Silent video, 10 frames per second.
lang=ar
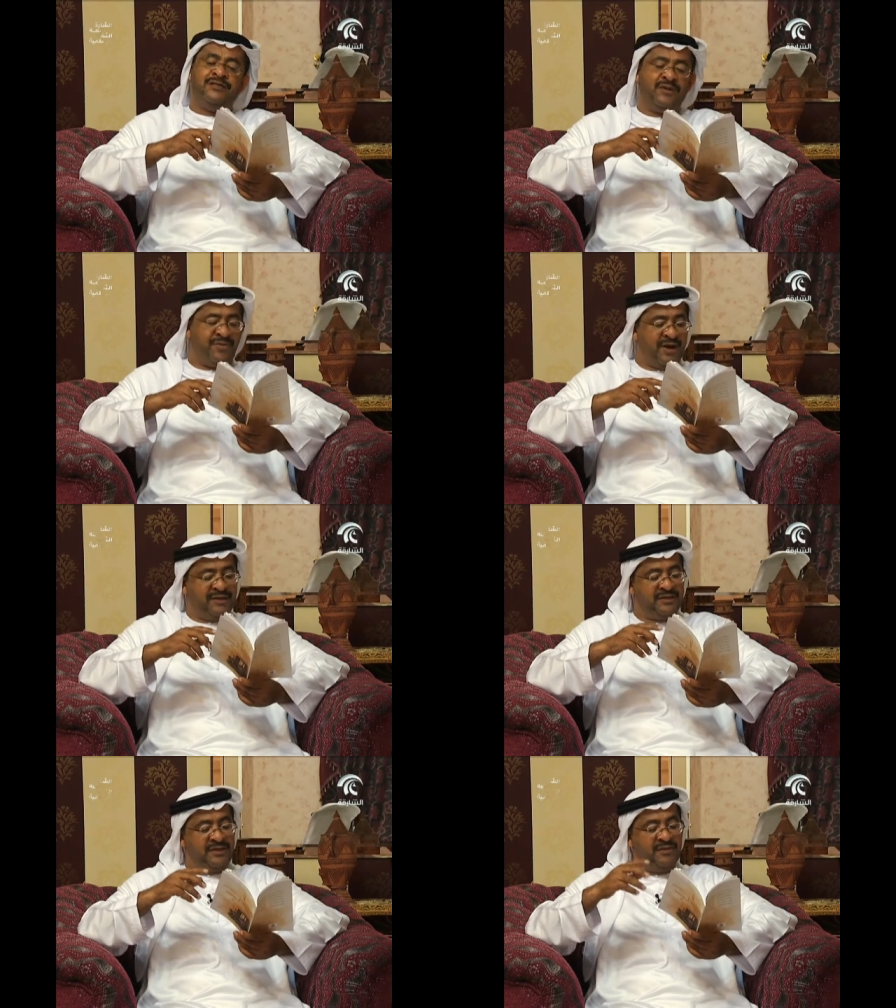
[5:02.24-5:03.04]

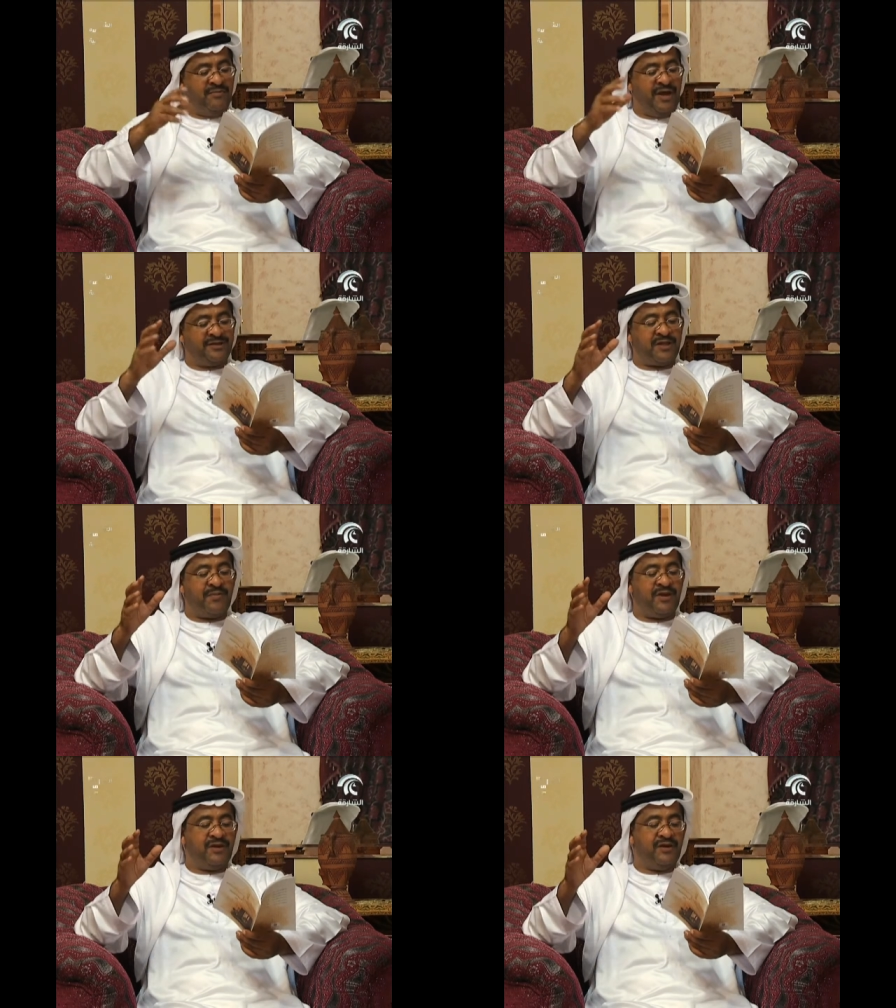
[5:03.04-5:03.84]
جمراتهم
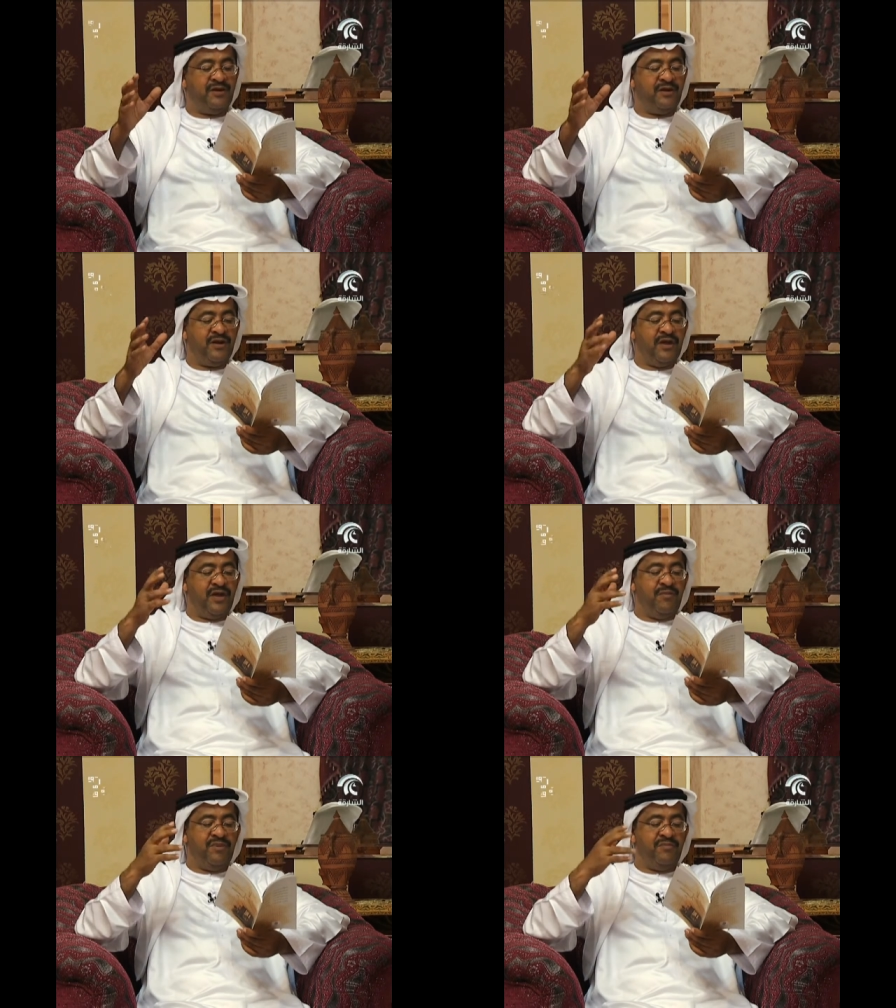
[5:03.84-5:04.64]
حطبا
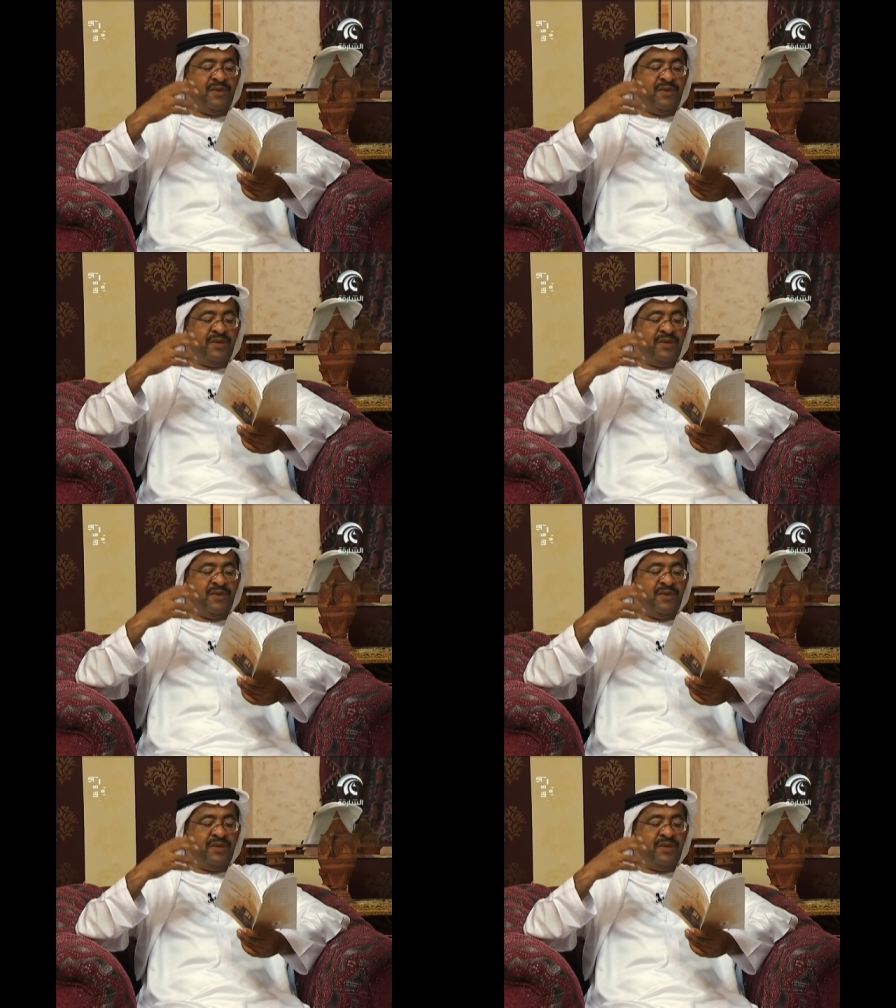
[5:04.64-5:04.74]
من